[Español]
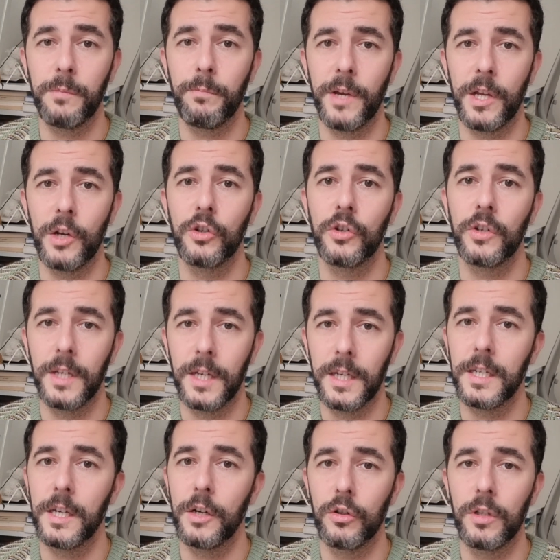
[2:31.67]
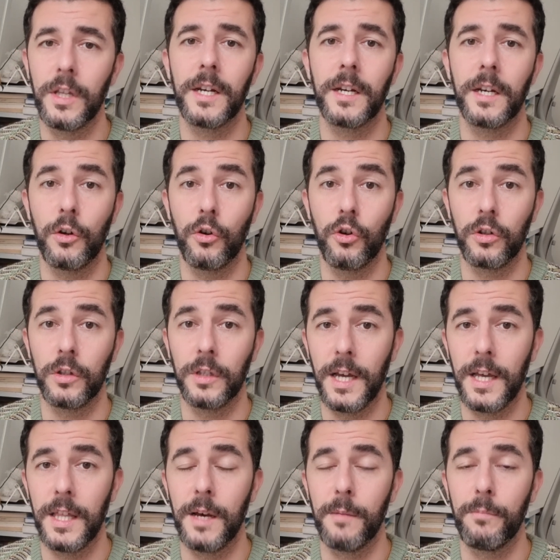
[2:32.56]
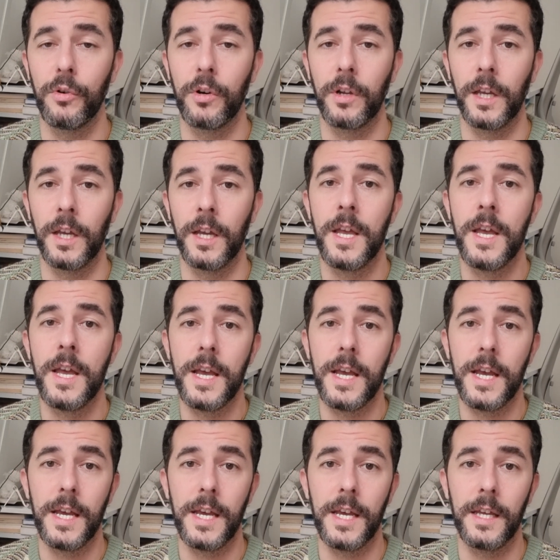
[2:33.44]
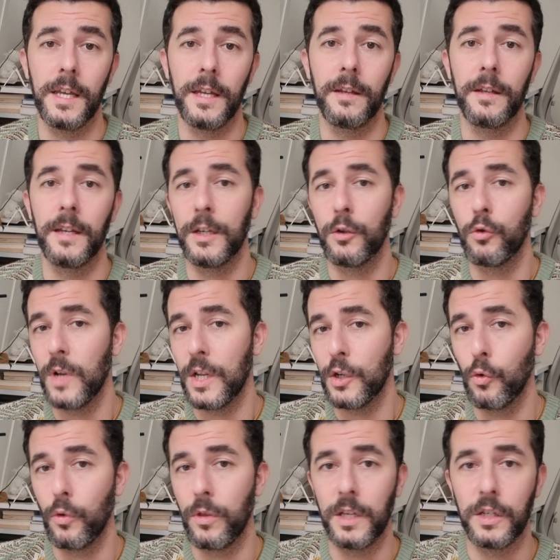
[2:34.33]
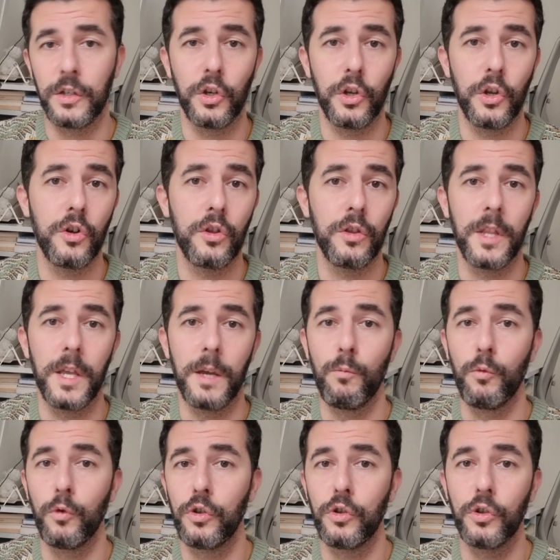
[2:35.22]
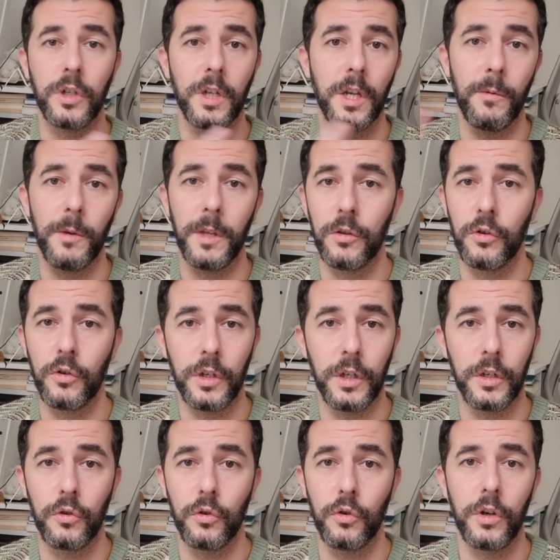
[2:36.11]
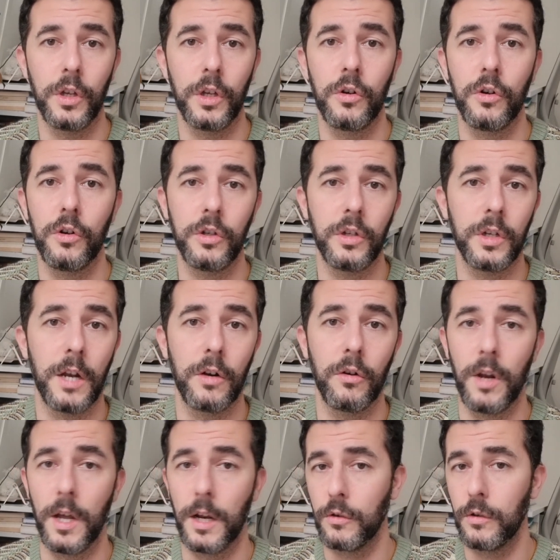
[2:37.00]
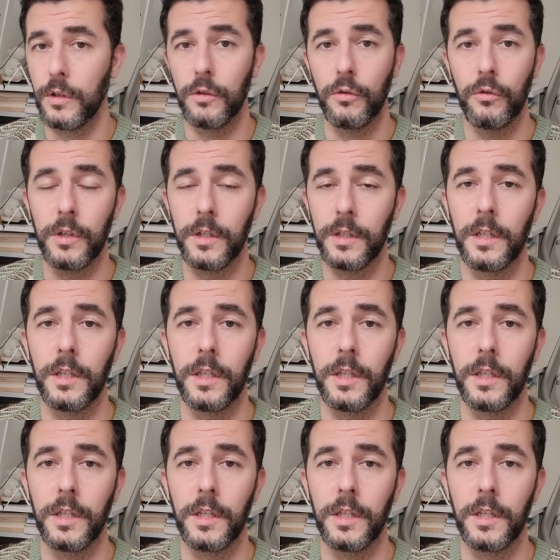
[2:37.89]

pero sí que se nota recortada porque eh, es una sucesión de muchos eventos históricos a lo largo de todo este